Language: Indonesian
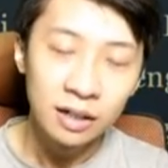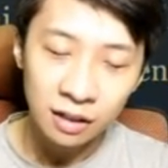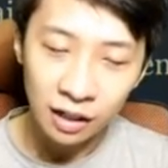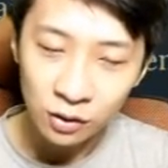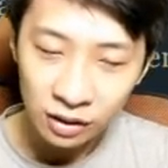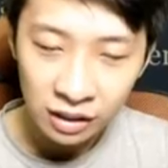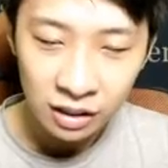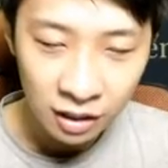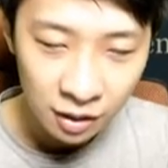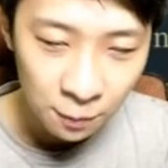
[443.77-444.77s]
Nah, itu
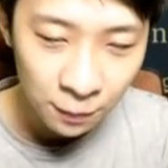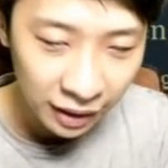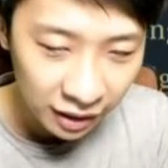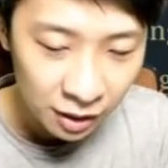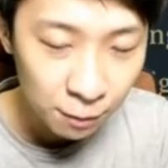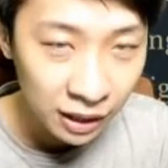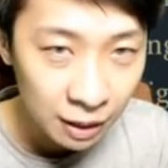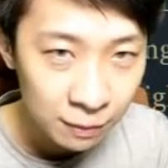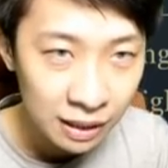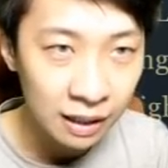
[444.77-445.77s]
artinya pada akhirnya mereka
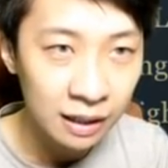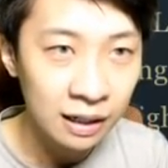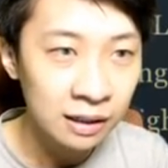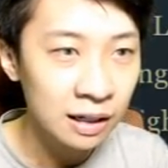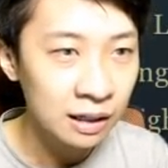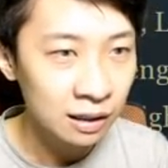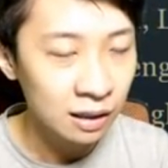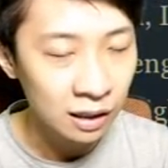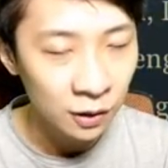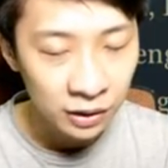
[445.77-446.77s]
menangkan dan
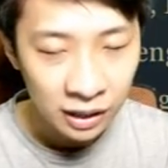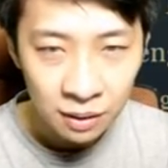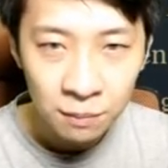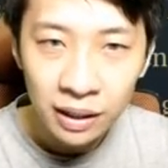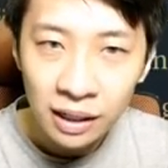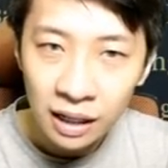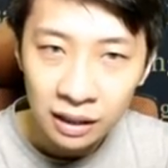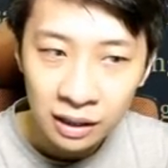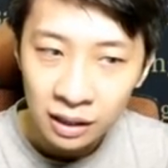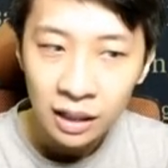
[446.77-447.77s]
uh, Laurel kembali
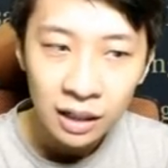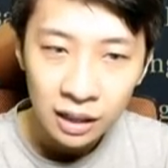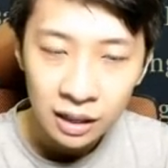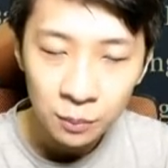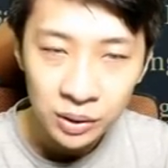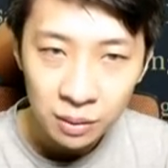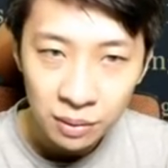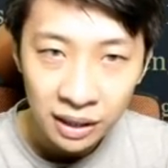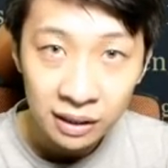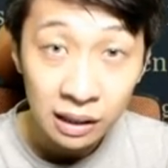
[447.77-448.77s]
lagi uh, menjadi
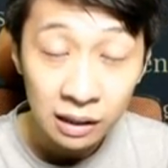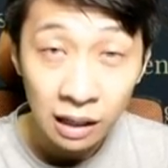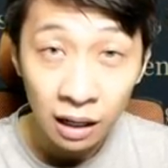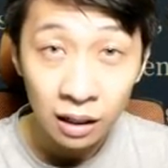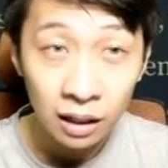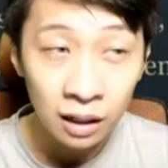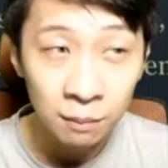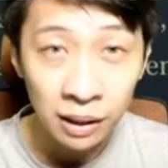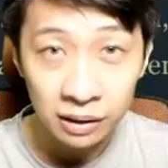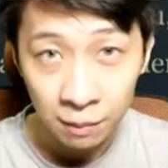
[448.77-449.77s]
bagian dari Dark, uh, eh,
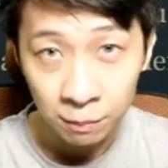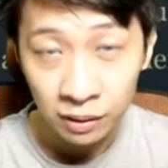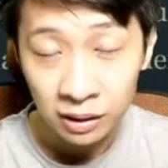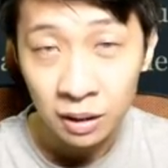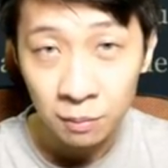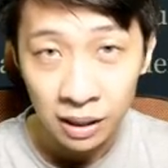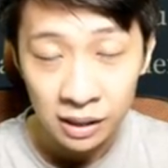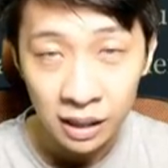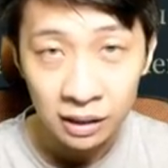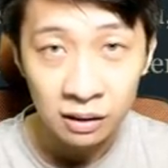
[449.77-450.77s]
Bright Temple dia kembali
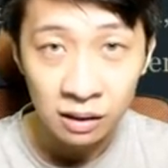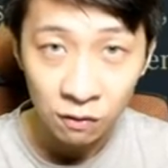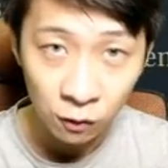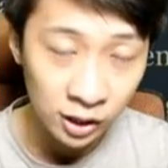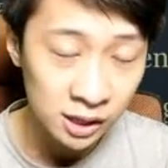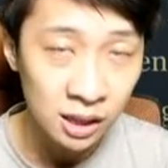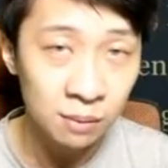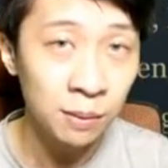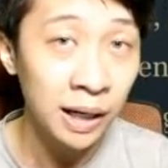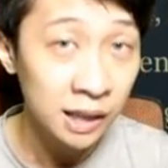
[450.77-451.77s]
ya dari Dark Forest dan
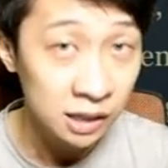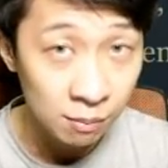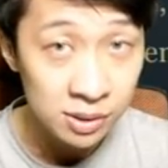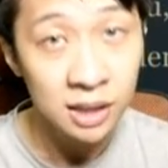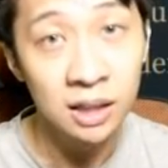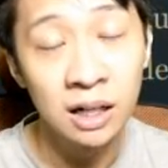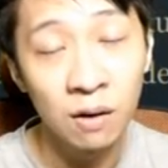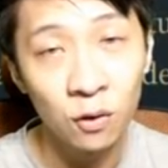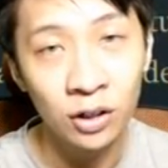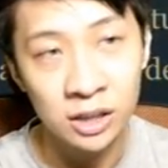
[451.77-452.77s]
Paina tetap stay di
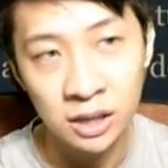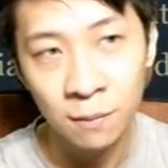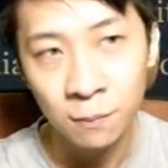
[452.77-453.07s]
Dark Forest.